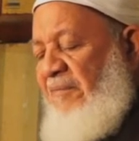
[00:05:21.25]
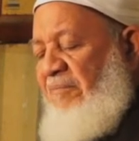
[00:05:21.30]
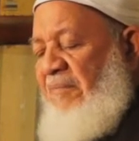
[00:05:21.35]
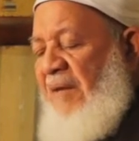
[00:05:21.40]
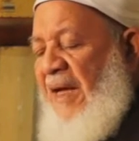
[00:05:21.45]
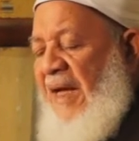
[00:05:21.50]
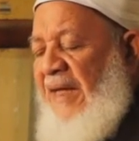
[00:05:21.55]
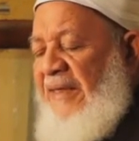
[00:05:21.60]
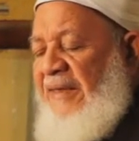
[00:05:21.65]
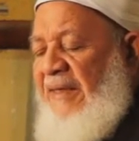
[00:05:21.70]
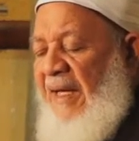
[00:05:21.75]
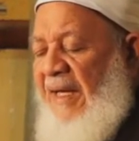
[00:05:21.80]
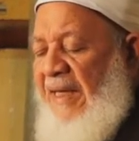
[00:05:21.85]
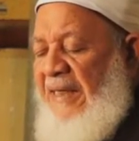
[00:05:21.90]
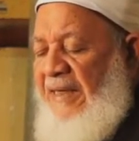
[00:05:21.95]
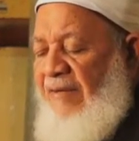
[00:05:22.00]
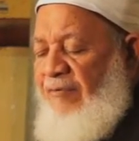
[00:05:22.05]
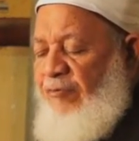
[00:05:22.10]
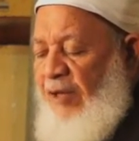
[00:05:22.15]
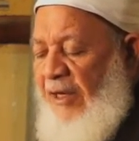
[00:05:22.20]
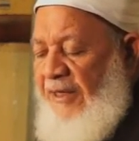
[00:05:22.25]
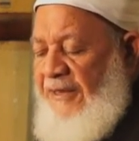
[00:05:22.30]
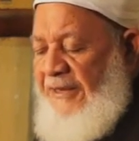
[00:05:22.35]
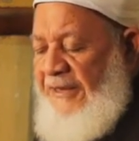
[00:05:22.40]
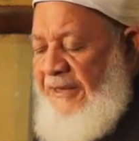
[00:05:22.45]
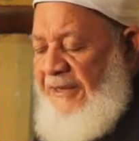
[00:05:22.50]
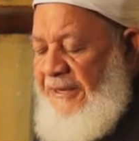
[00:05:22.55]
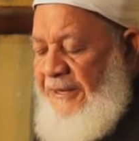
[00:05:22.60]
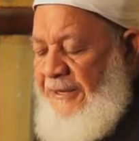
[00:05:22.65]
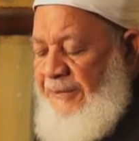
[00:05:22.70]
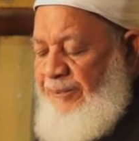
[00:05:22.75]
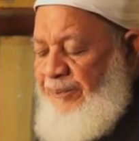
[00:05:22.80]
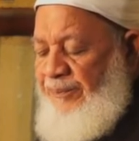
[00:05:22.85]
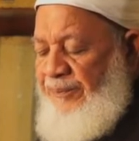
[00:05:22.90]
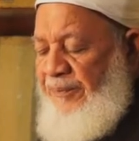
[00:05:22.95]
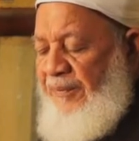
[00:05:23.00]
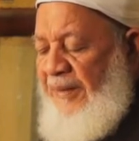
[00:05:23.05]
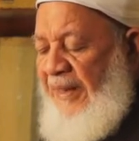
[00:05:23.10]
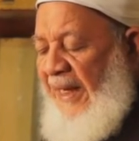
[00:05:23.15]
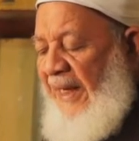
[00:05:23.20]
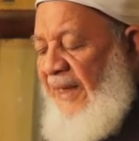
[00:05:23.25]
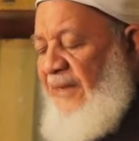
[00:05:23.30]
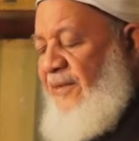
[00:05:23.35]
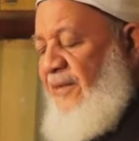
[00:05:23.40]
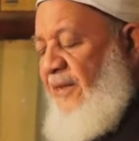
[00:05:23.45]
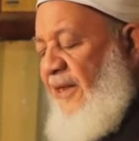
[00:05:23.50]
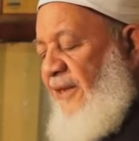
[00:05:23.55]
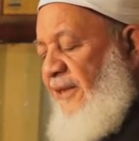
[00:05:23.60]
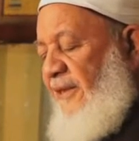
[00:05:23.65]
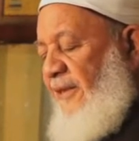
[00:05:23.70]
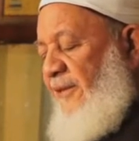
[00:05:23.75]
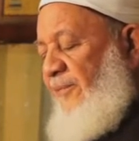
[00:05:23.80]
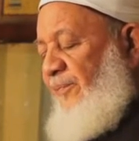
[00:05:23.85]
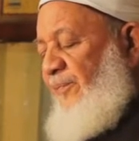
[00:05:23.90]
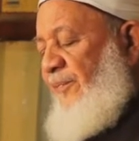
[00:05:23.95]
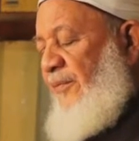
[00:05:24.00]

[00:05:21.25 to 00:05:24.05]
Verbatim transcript: ما تخلفت عن إيه عن سرية